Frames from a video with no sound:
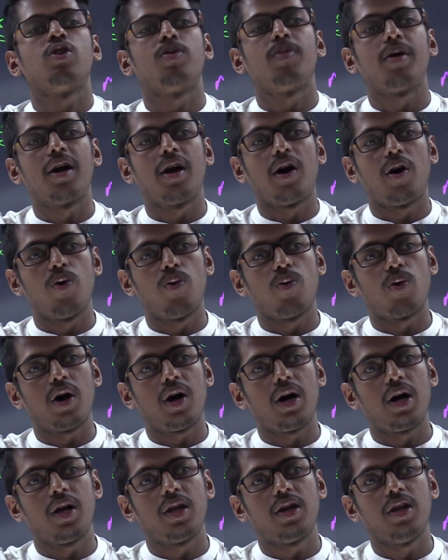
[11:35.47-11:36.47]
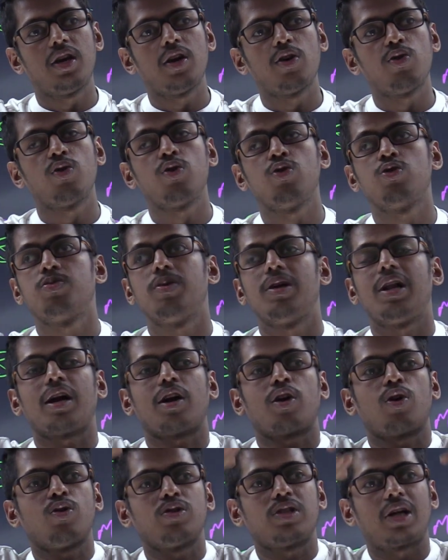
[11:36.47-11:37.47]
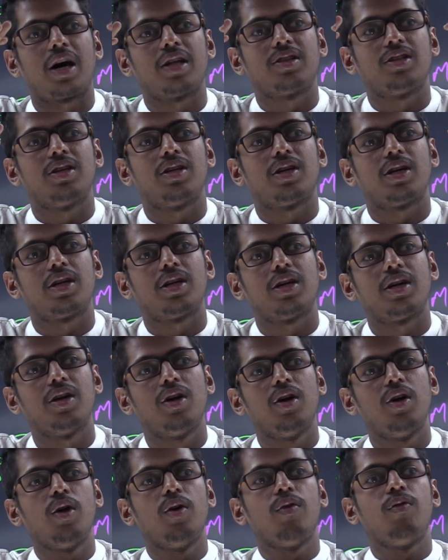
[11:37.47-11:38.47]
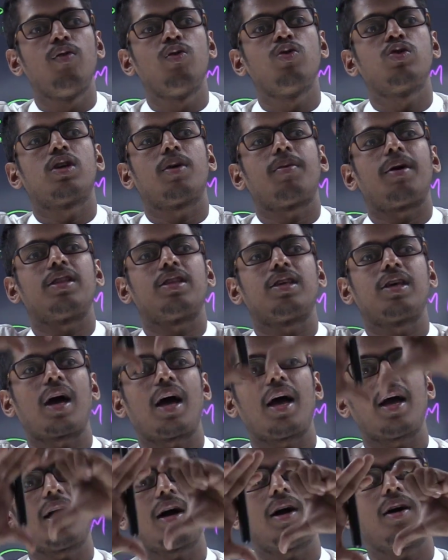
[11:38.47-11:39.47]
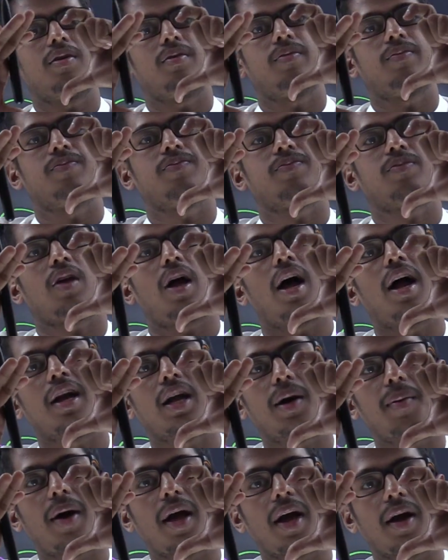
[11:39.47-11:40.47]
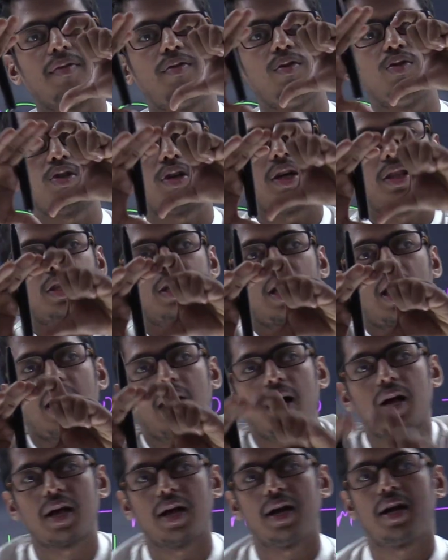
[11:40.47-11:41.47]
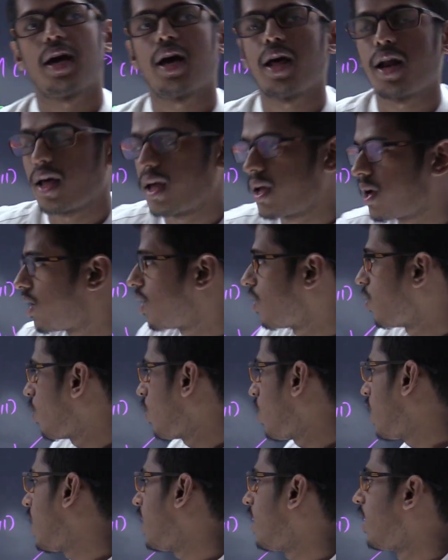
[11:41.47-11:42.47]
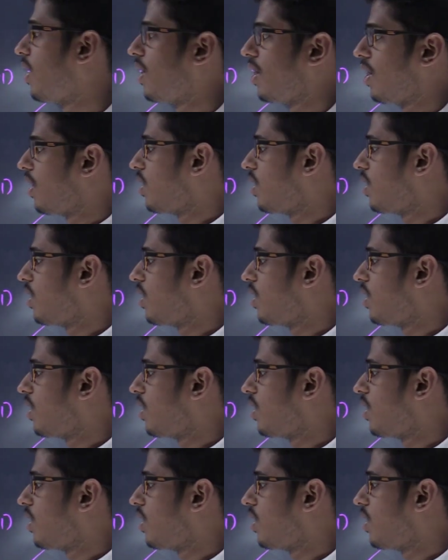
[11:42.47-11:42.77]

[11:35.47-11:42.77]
है वो बड़ा होगा ठीक है क्योंकि उसमें इलेक्ट्रॉन्स आते जा रहे हैं फिर उसके बाद क्या आएगा एटम आएगा फिर उसके बाद क्या आएगा कैटायन आएगा ऑलराइट